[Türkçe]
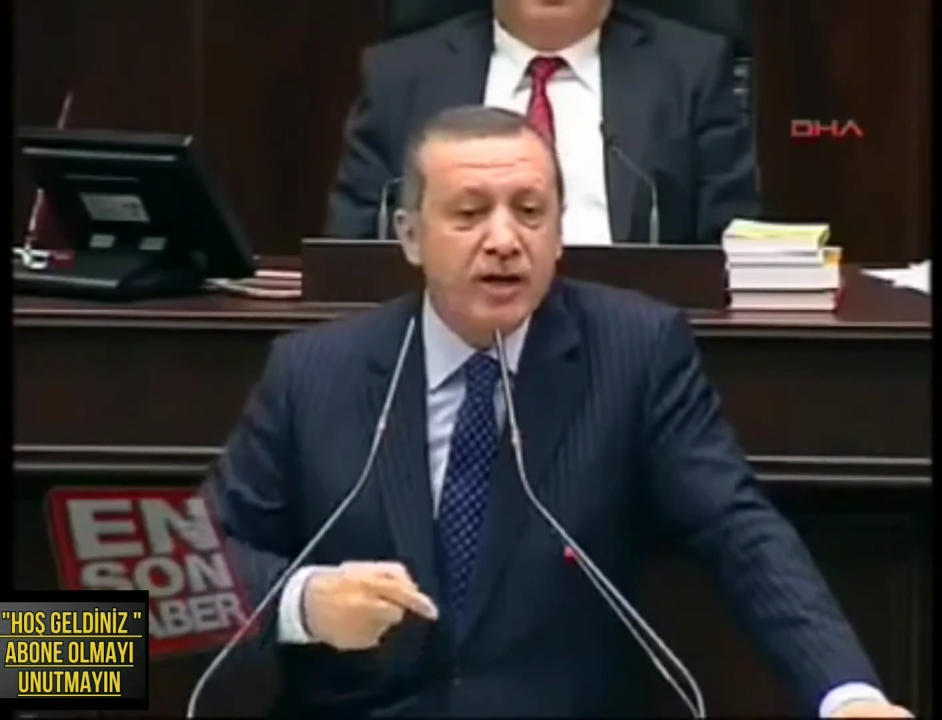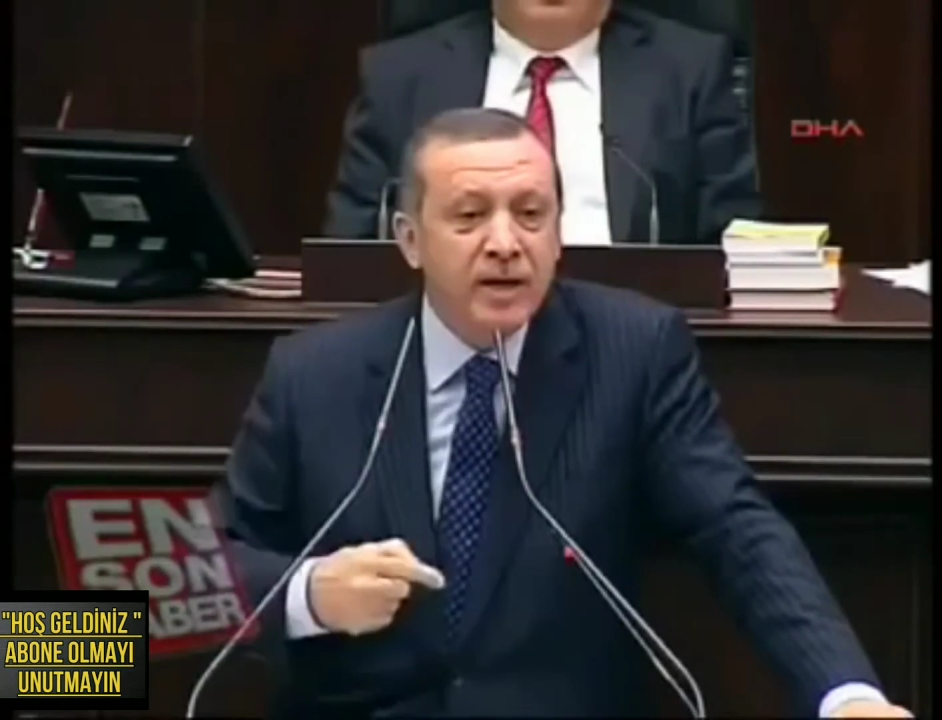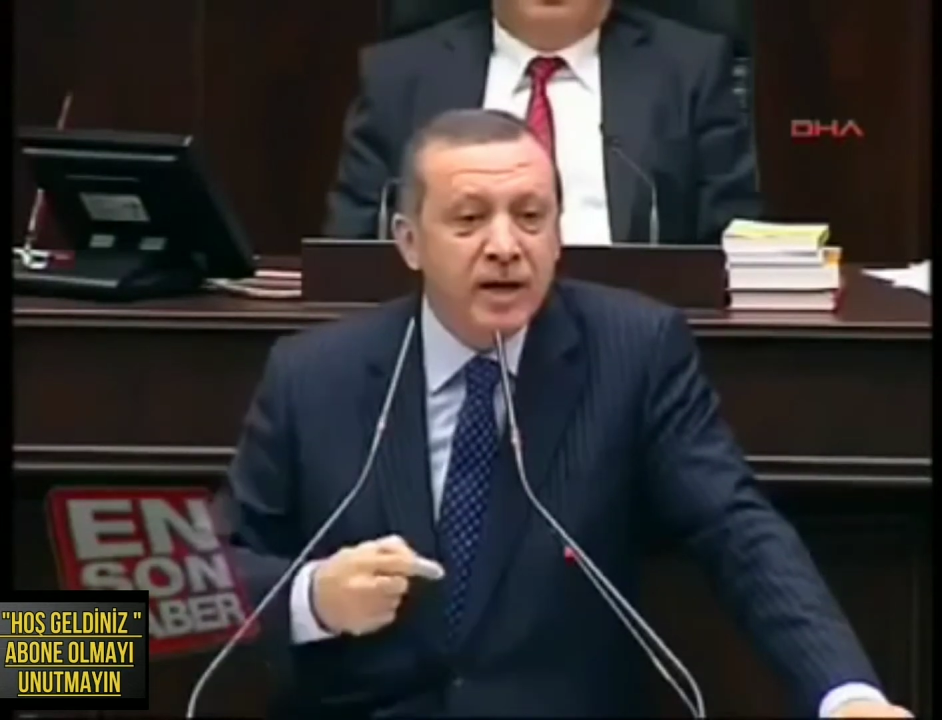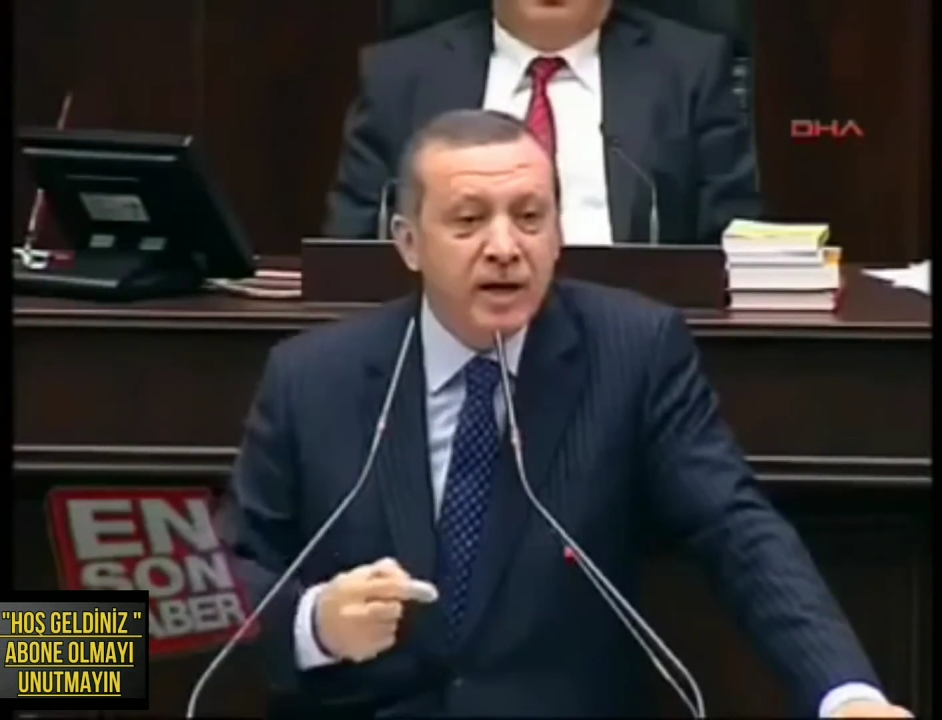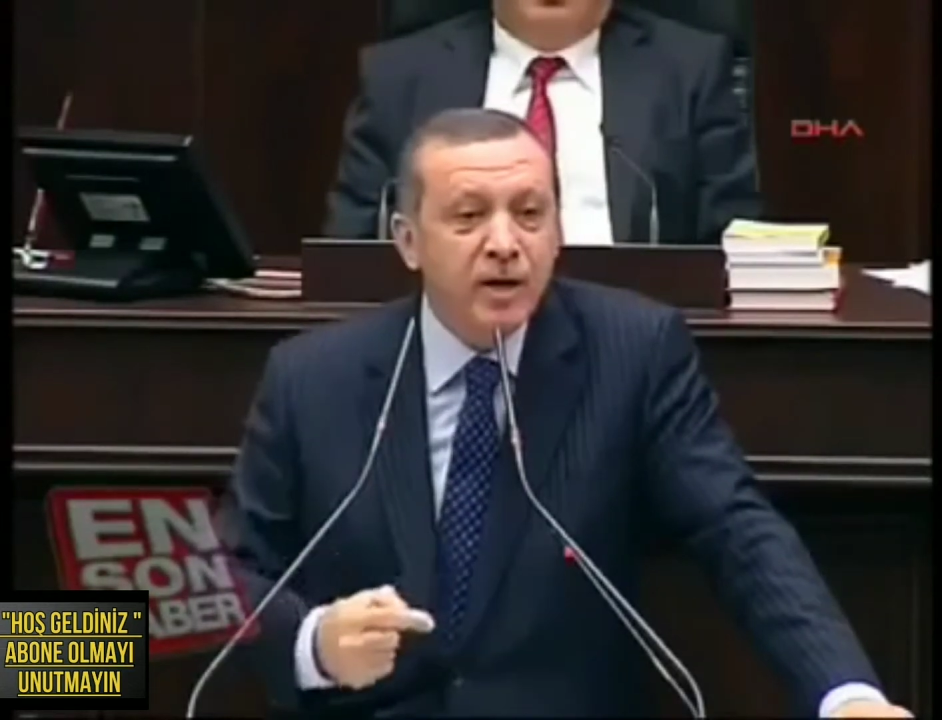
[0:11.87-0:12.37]

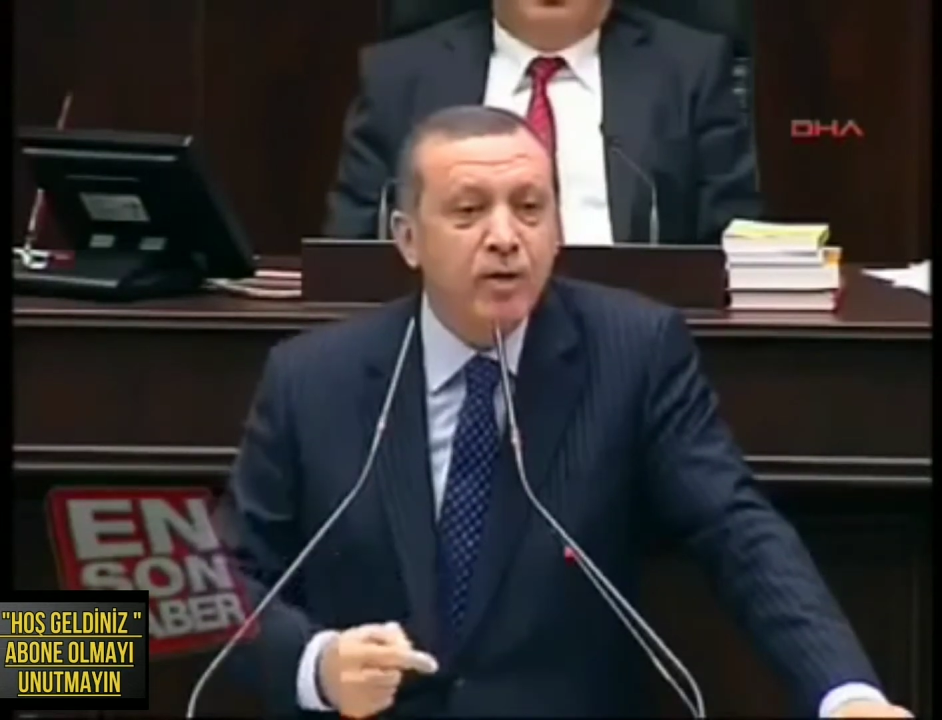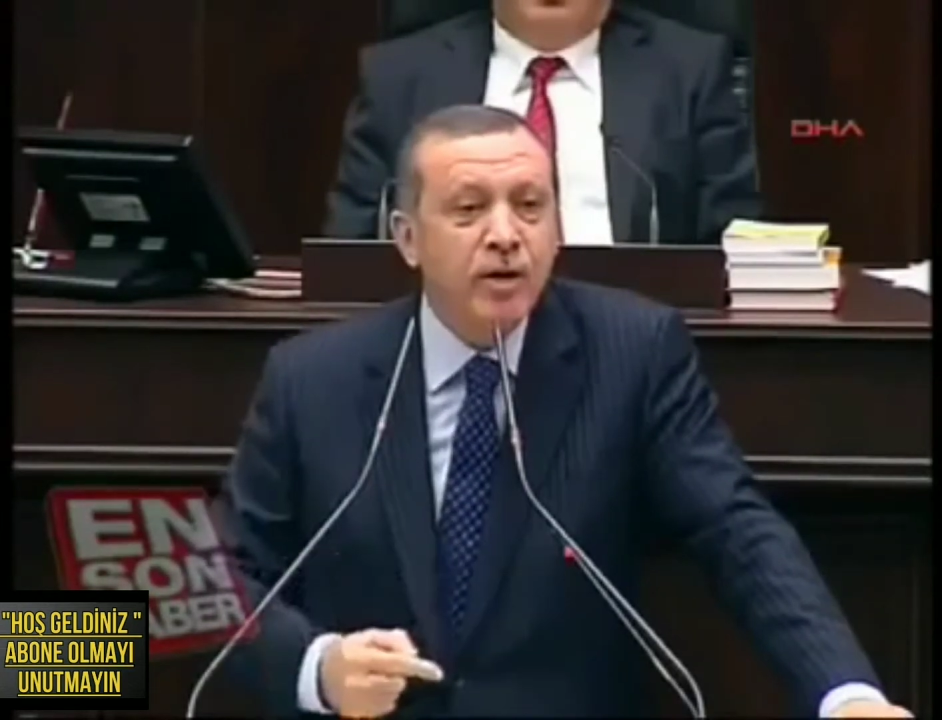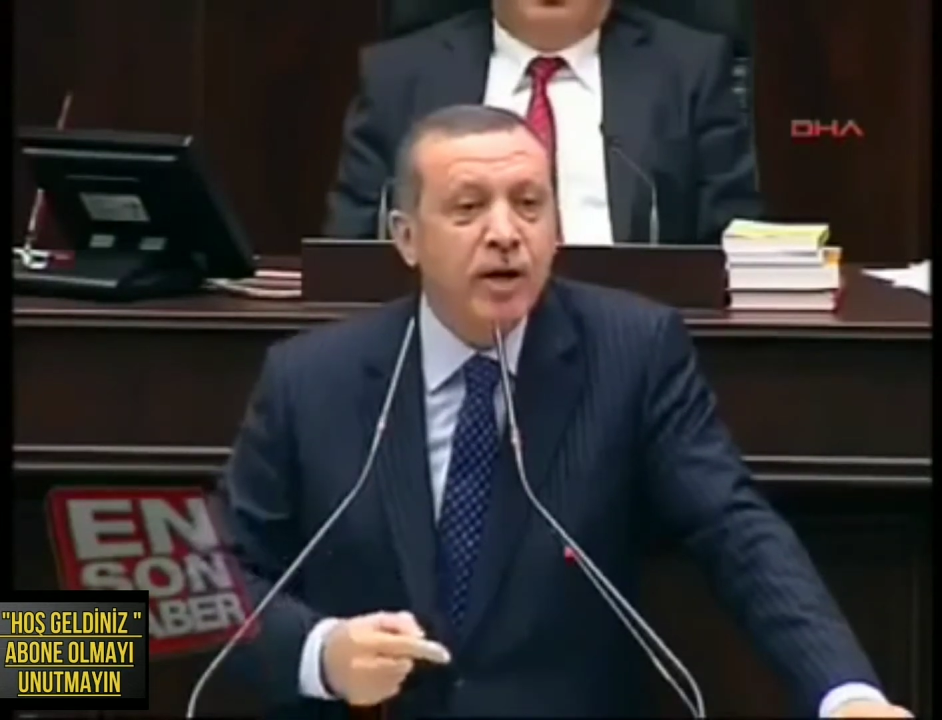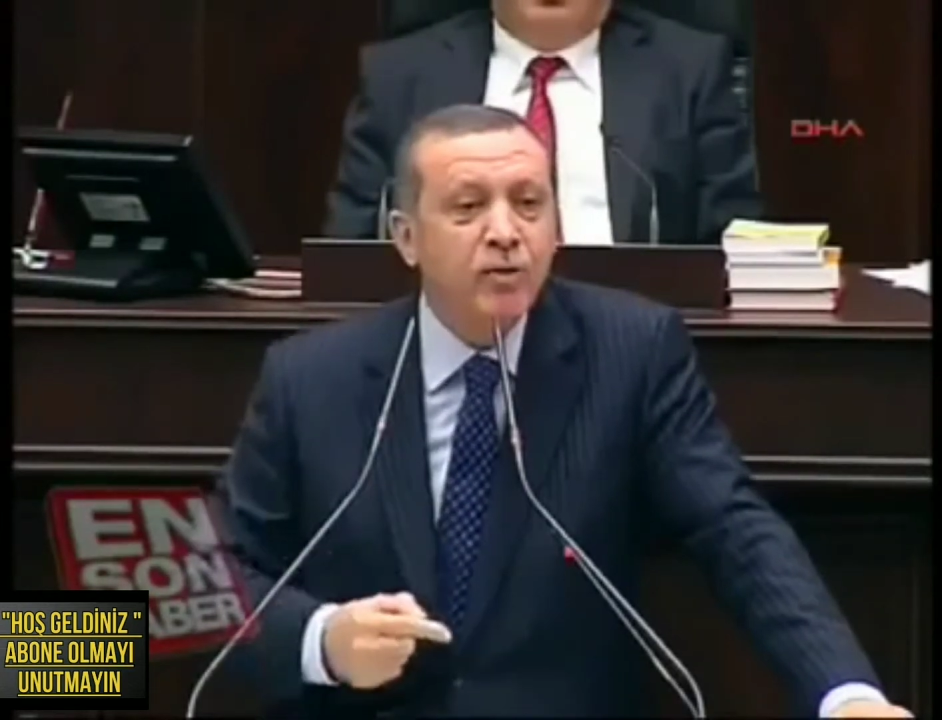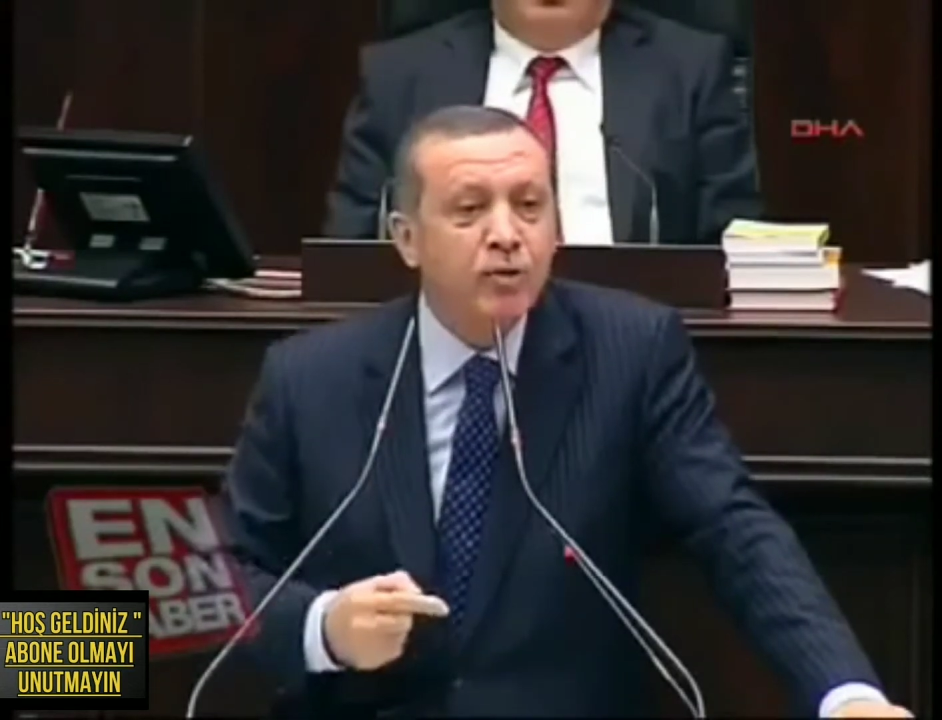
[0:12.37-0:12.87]
karar
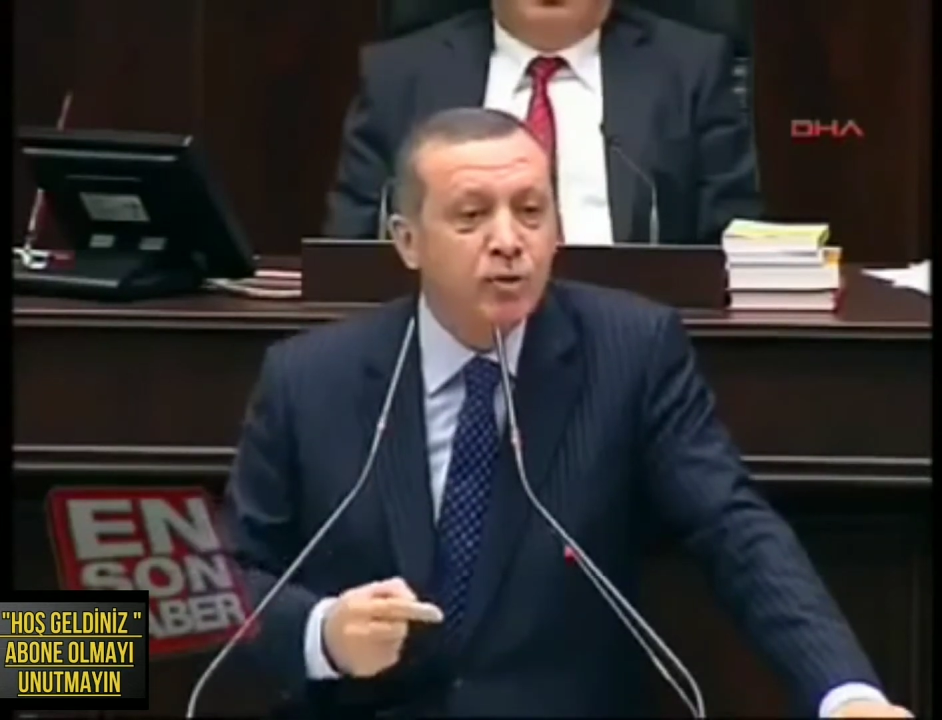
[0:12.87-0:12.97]
olarak